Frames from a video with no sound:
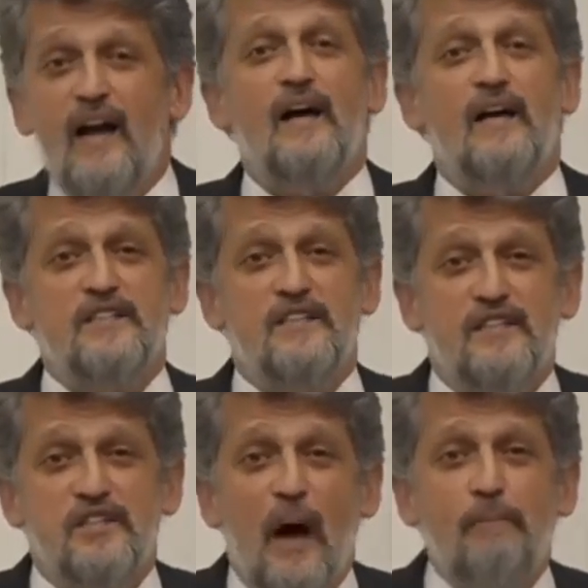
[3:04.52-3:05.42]
Değerli
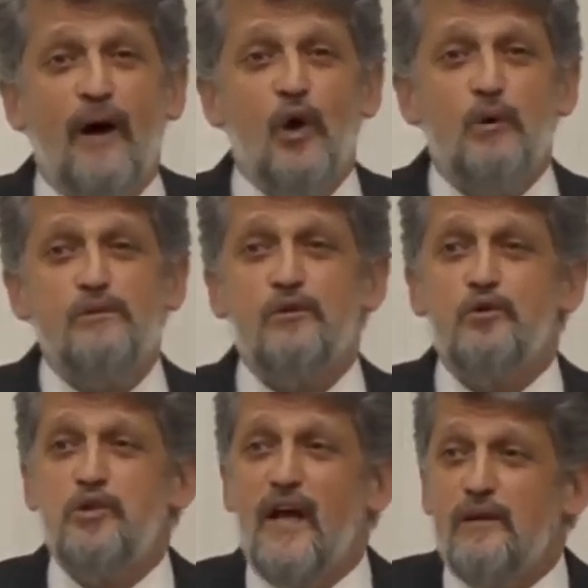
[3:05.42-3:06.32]
arkadaşlar şapka
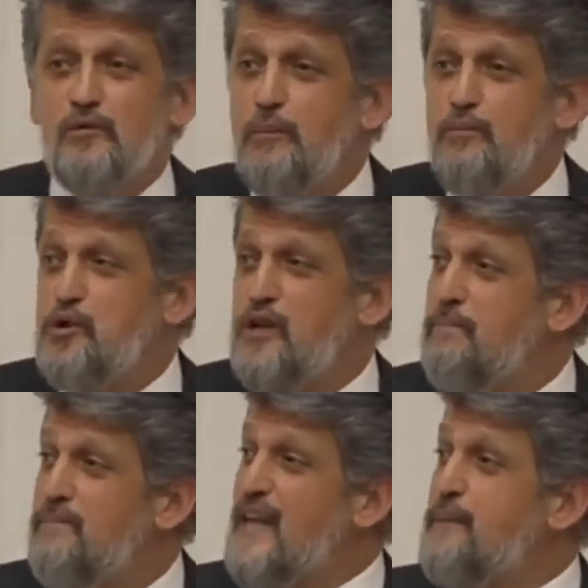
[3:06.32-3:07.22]
önümüze düşüne, koyup
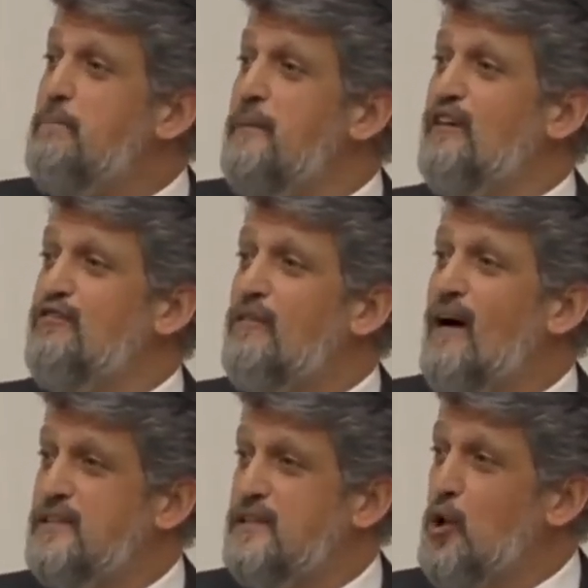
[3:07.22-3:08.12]
düşünelim. Dedemin bir
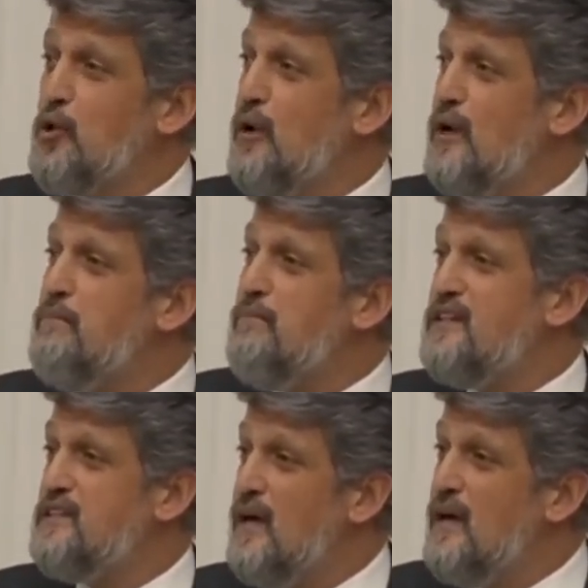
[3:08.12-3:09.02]
lafı vardı çok
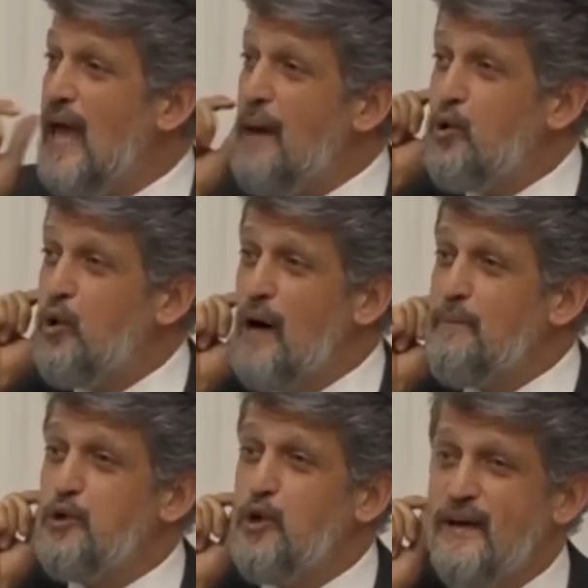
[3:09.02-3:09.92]
önemlidir. Hep
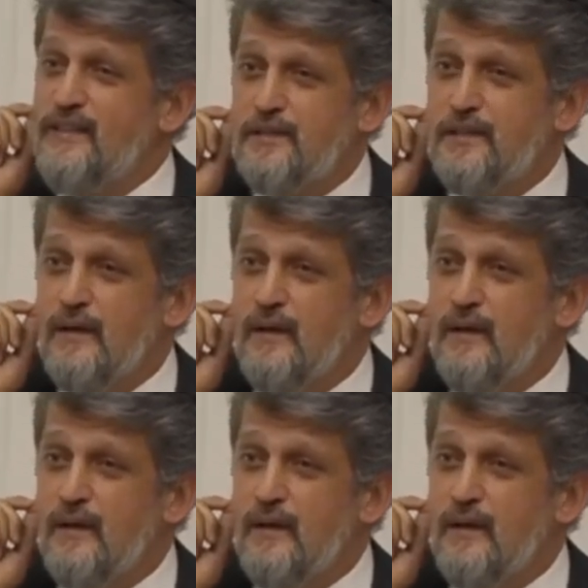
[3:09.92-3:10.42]
kulağıma küpedir.